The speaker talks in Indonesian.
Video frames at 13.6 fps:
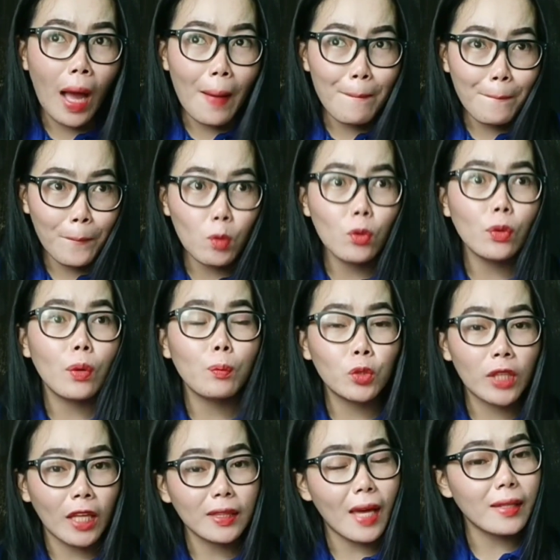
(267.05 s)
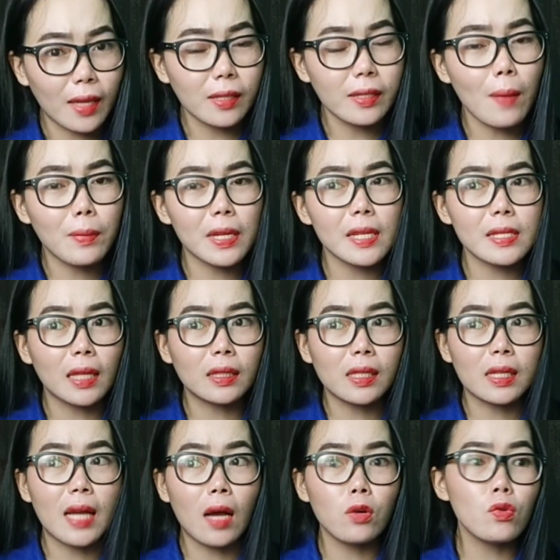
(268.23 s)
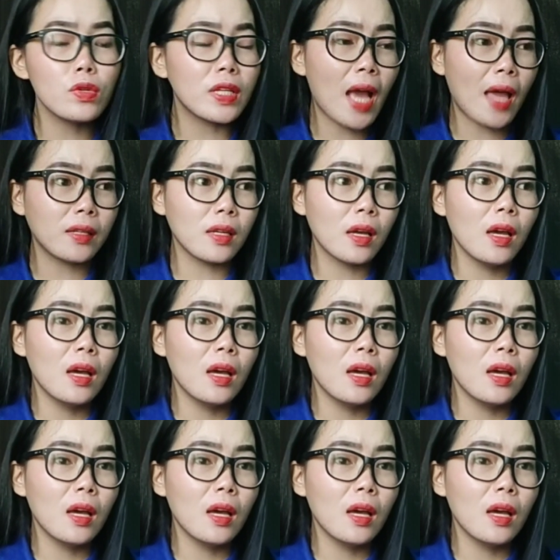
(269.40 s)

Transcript: Kampung Putatan dia merasa terganggu dengan